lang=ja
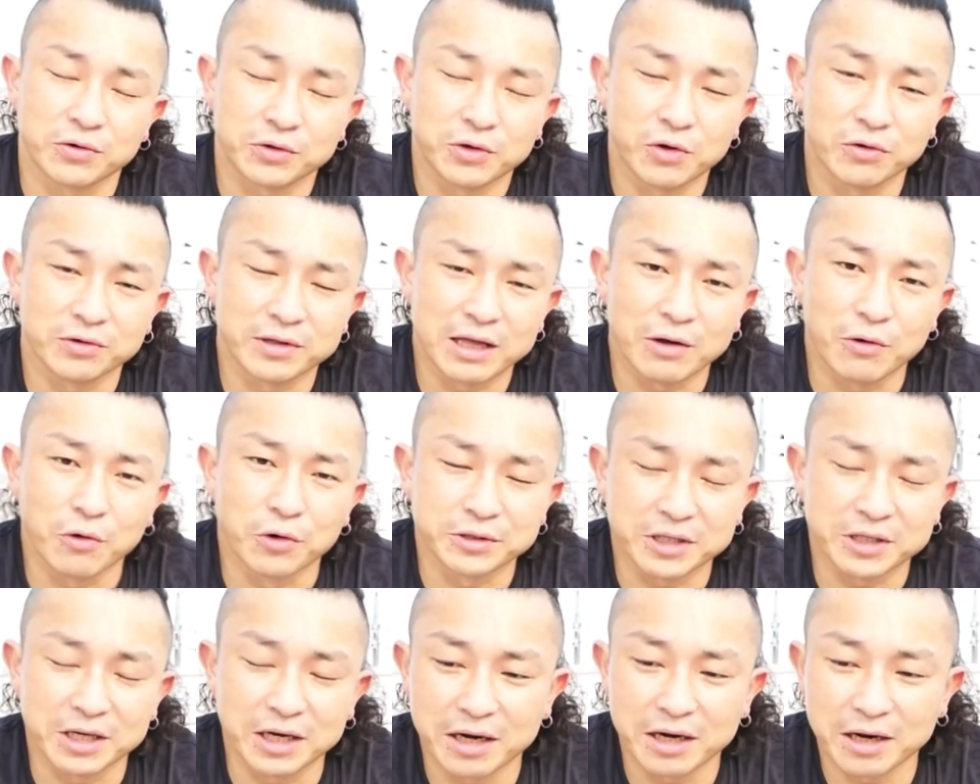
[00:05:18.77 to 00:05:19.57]
今日ね大
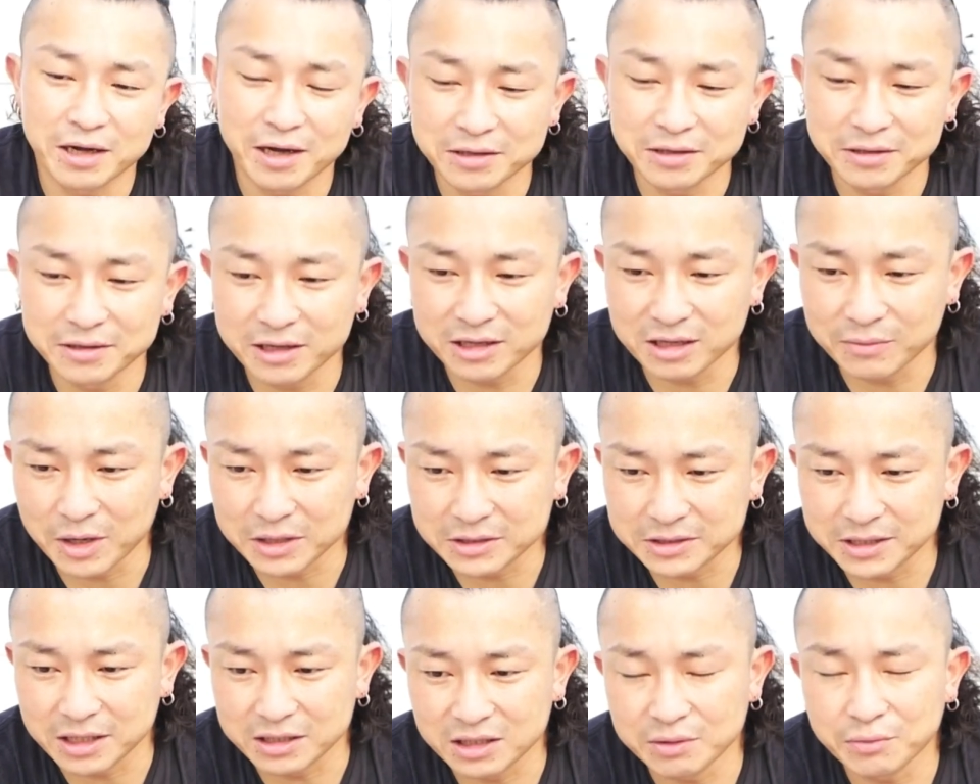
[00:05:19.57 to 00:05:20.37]
阪から帰ってきま
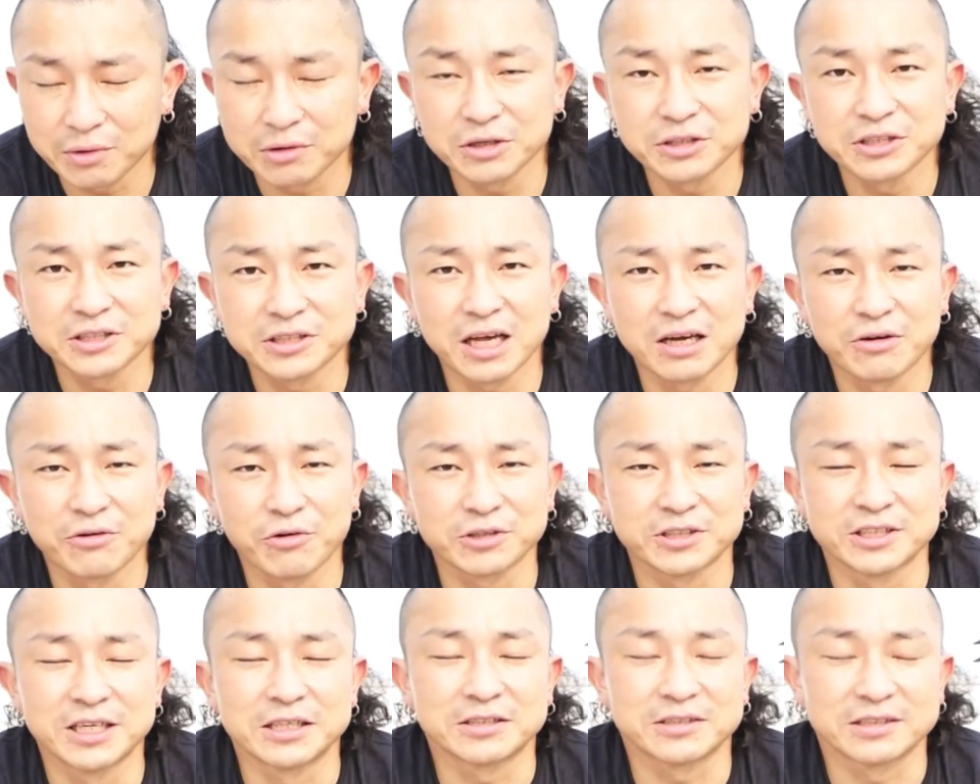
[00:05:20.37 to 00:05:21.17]
して山口県お
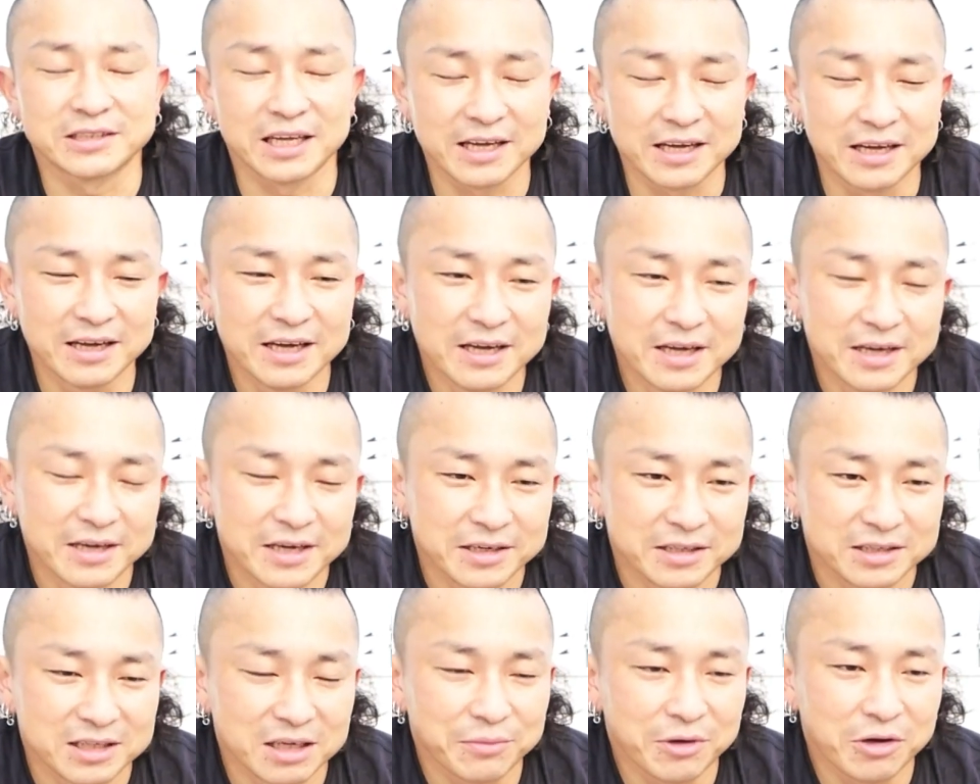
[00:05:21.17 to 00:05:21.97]
ろしですね
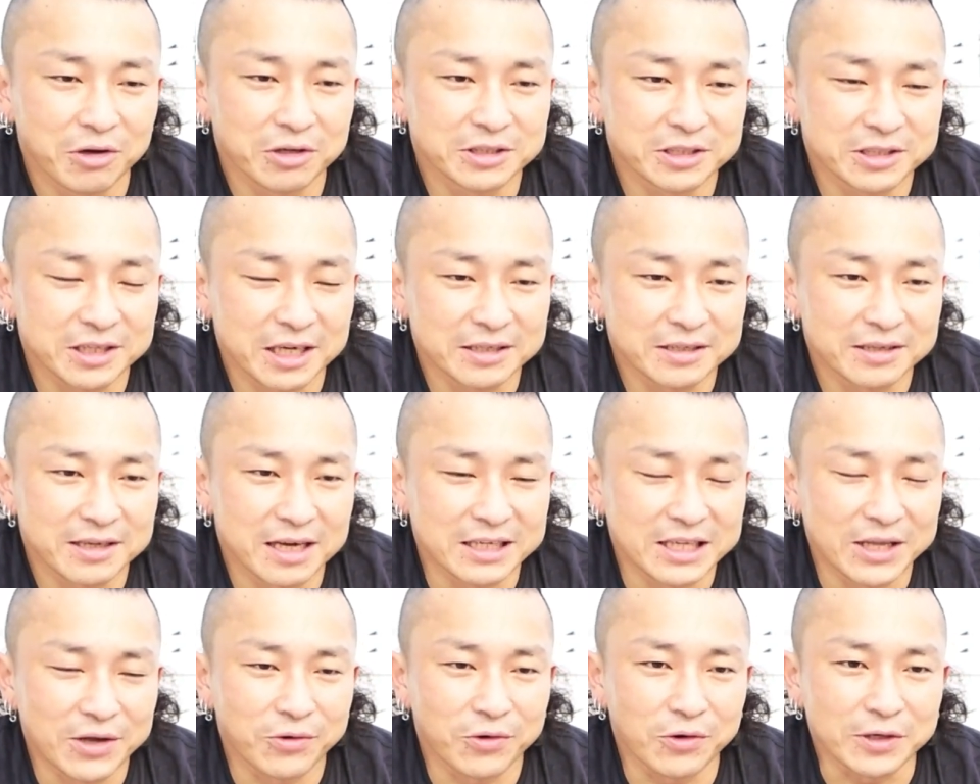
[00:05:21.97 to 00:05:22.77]
山口県
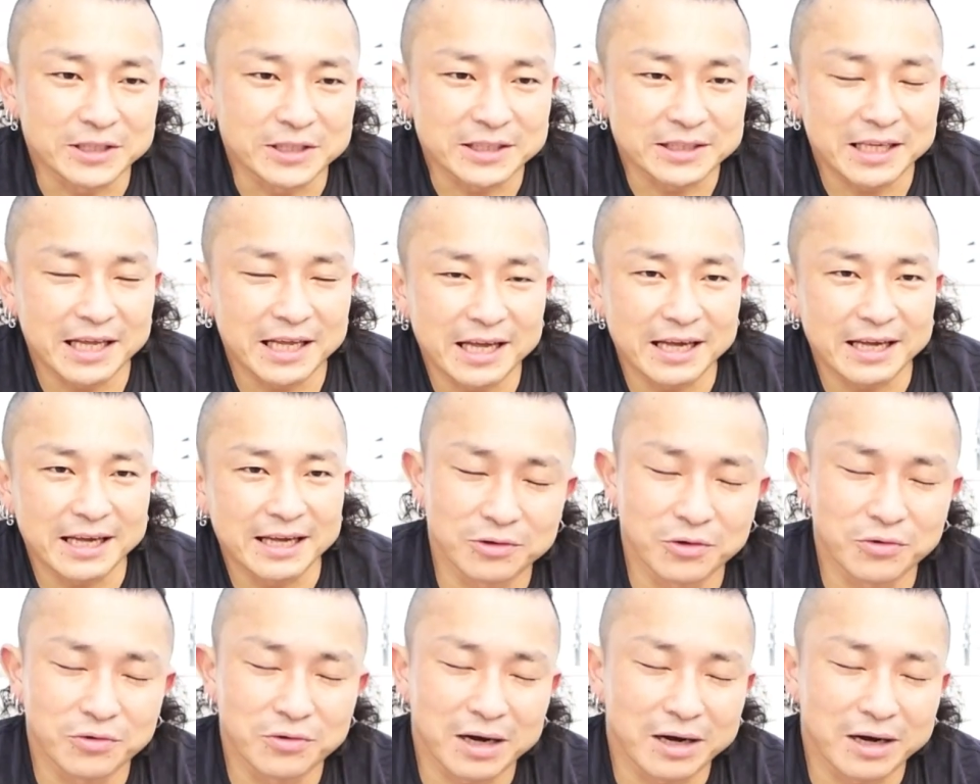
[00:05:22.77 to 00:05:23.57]
内でおろして
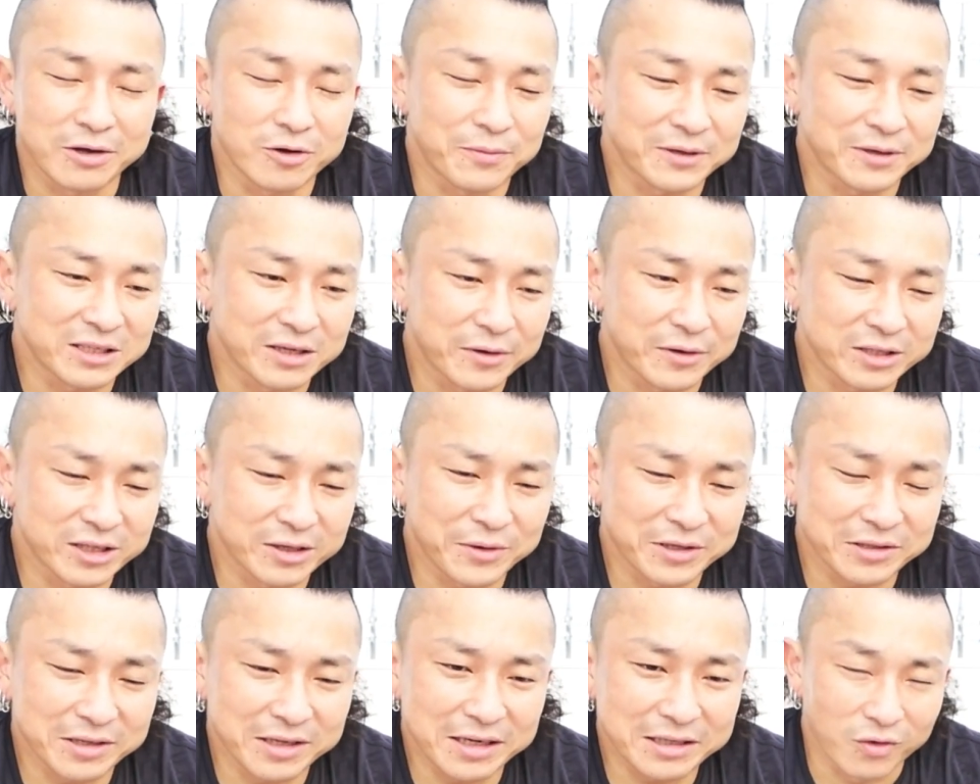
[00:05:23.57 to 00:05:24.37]
東海を
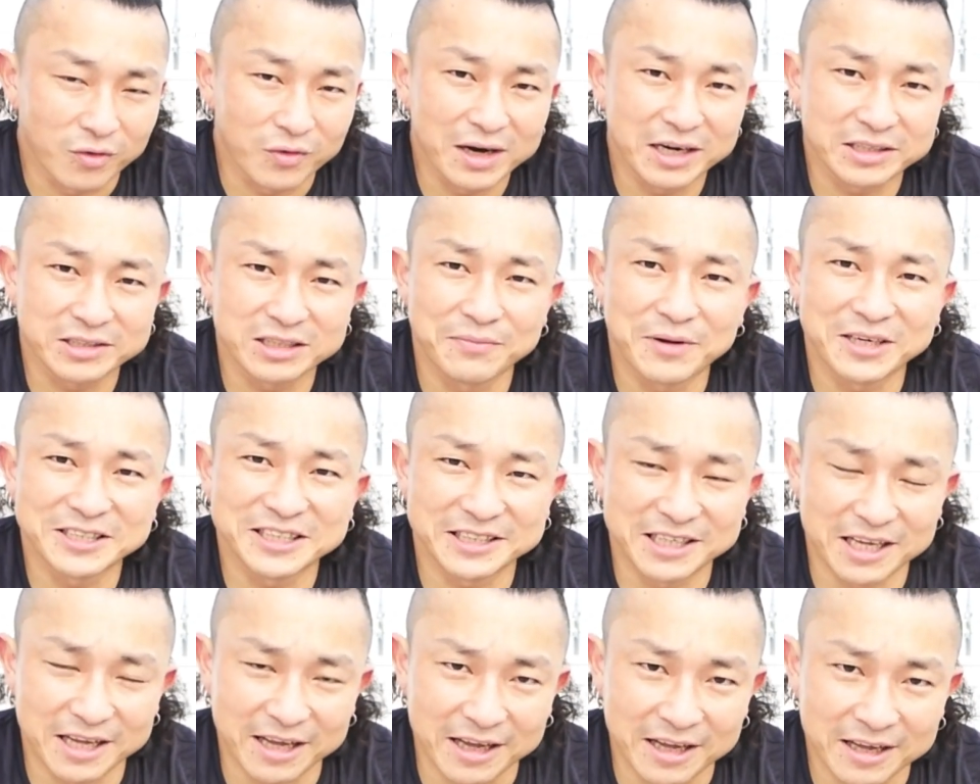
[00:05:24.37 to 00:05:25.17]
バタバタバタ終わらせま
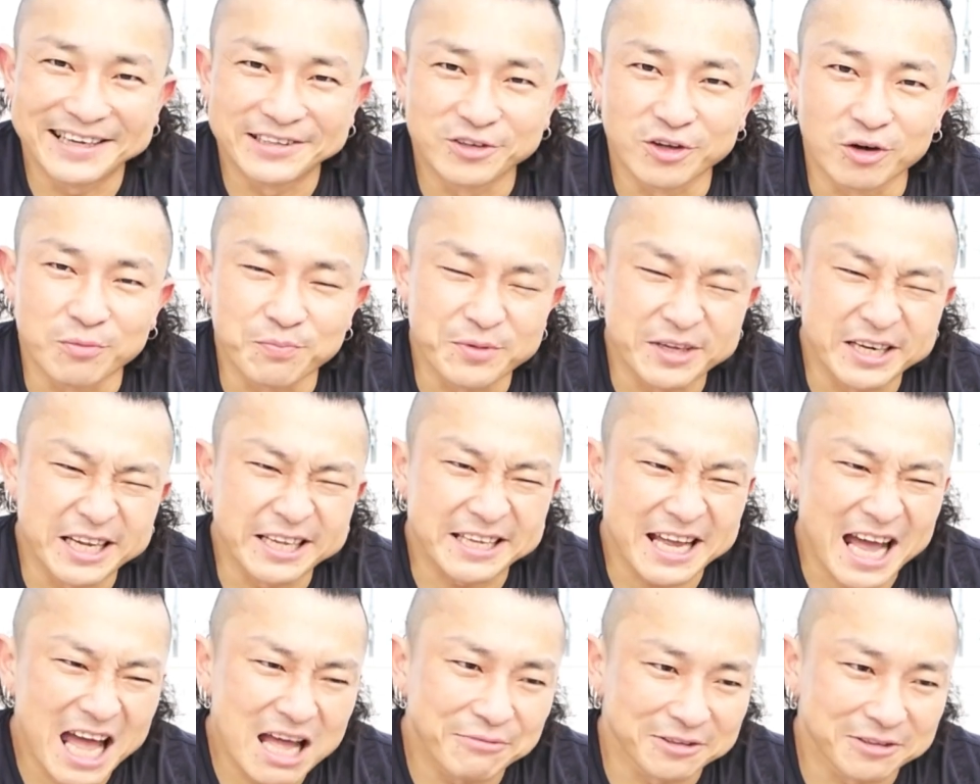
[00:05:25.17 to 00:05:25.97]
してのんびり
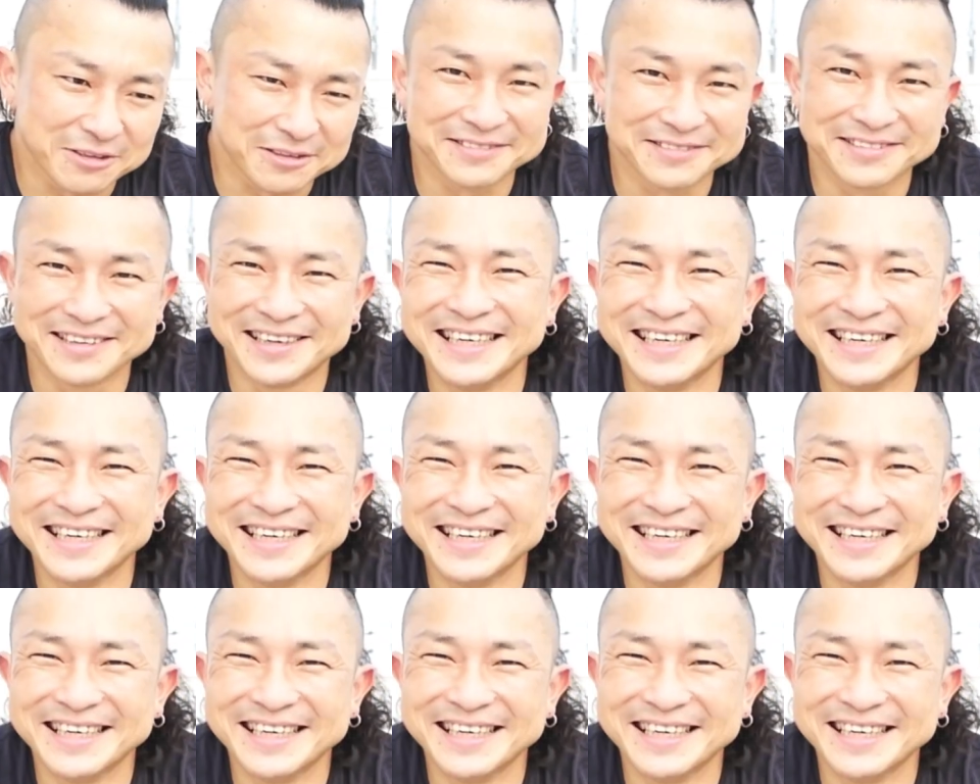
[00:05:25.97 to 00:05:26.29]
タイム